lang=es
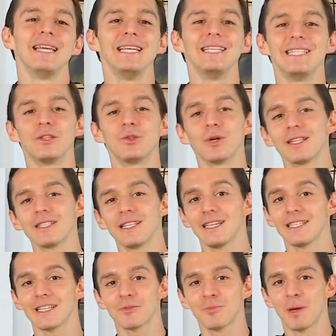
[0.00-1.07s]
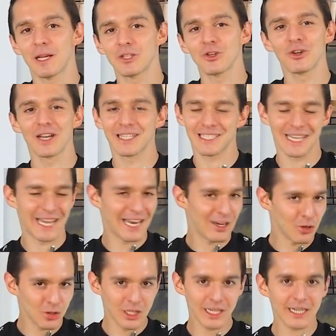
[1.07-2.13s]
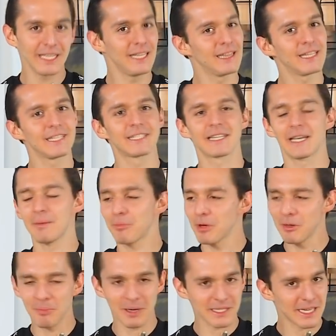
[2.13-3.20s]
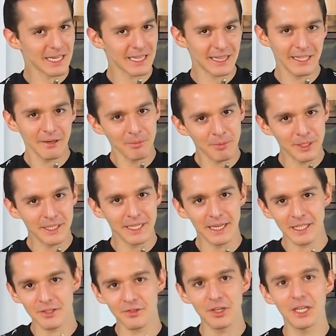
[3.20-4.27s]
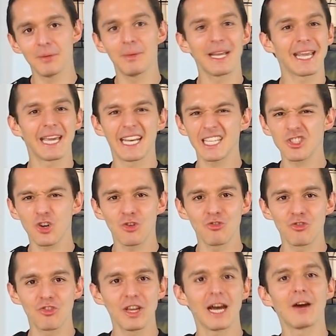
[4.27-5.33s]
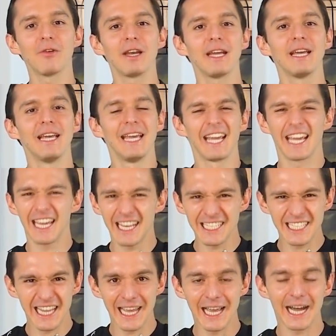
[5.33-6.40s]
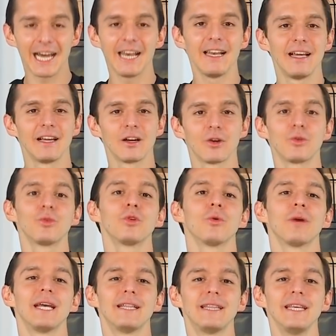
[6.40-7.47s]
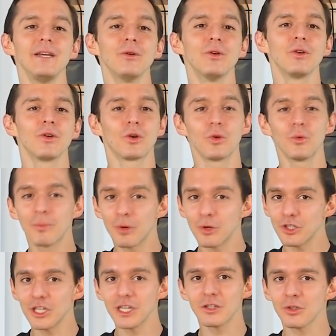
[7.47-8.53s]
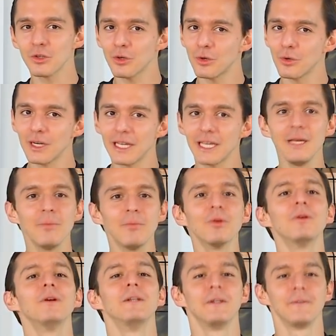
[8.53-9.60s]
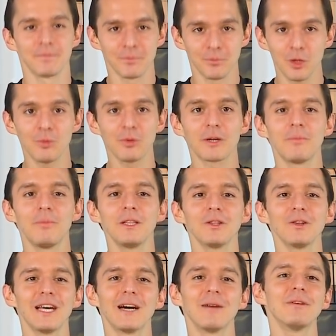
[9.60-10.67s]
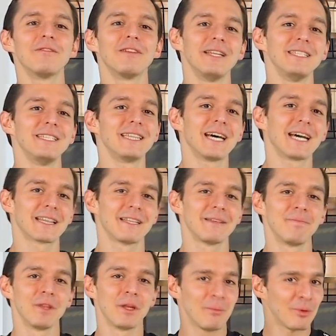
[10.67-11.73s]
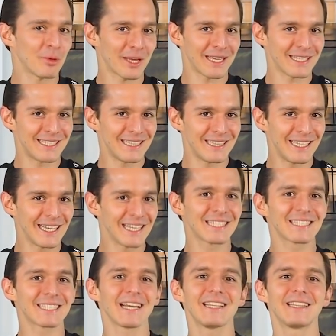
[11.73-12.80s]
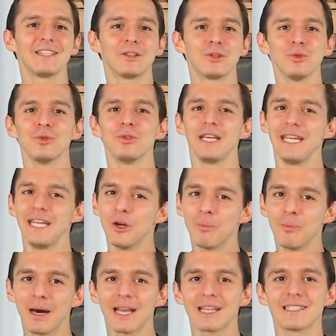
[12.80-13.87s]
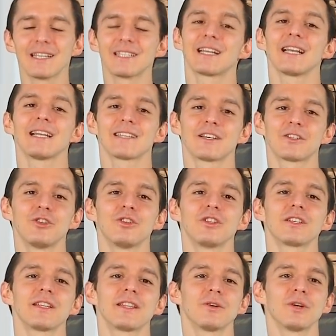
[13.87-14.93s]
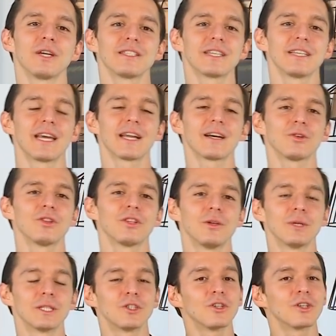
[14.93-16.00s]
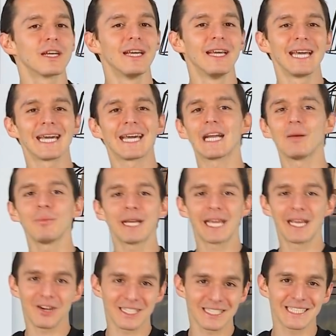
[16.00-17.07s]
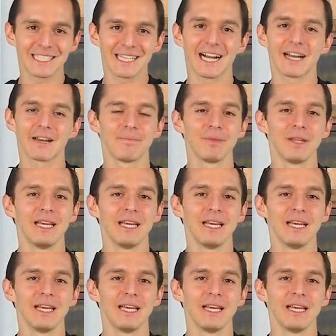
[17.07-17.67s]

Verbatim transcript: Y si tú eres de esas personas que no te rindes, que puede pasar el tiempo y sigues firme, que eres confiable, que eres leal con un objetivo, con un proyecto, con un equipo, vuelvo y repito, déjame felicitarte porque si tienes esa actitud y no paras de hacer las acciones que te voy a enseñar a continuación, créeme que vas a llegar.